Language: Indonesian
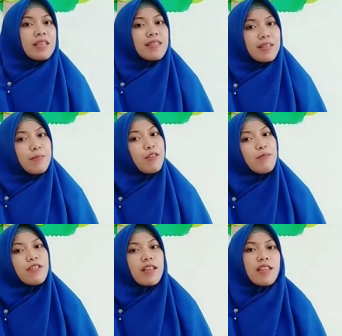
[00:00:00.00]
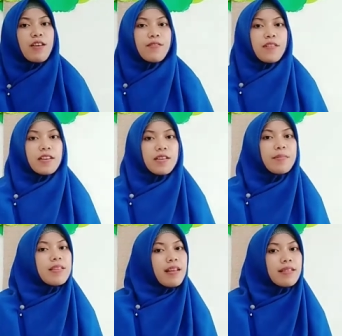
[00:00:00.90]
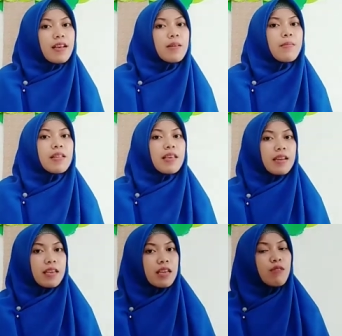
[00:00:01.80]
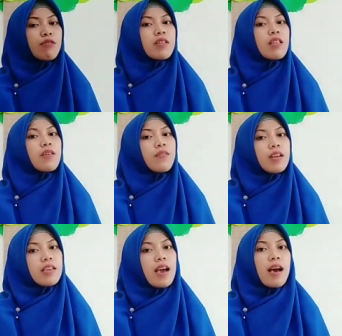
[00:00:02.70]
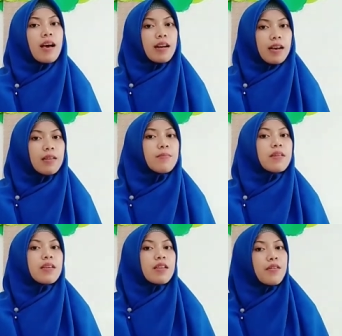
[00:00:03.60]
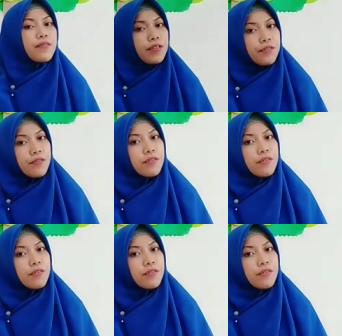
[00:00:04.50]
Sebelum Ustazah Fani menjelaskan materi, Ustazah Fani akan mereview